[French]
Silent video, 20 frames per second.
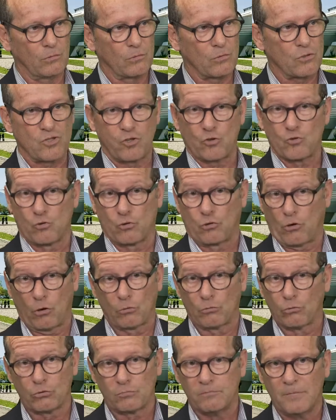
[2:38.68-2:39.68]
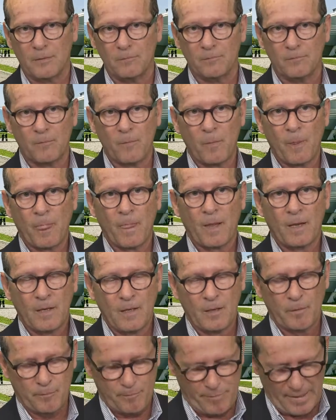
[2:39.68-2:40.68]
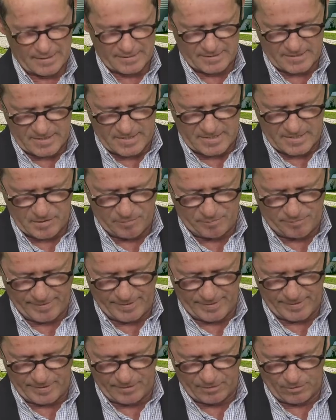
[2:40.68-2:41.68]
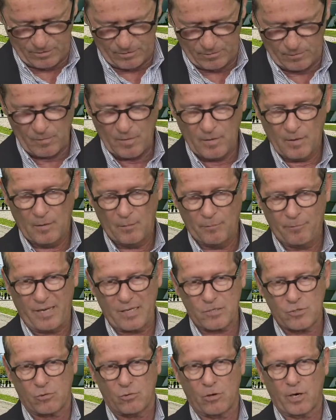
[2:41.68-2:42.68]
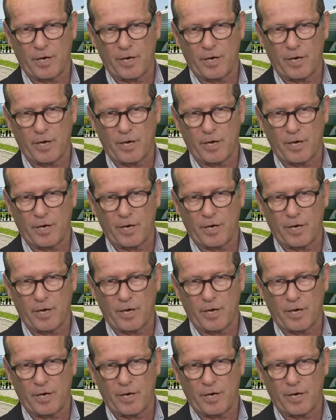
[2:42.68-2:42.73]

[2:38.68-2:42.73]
sans aucun doute même, participé par son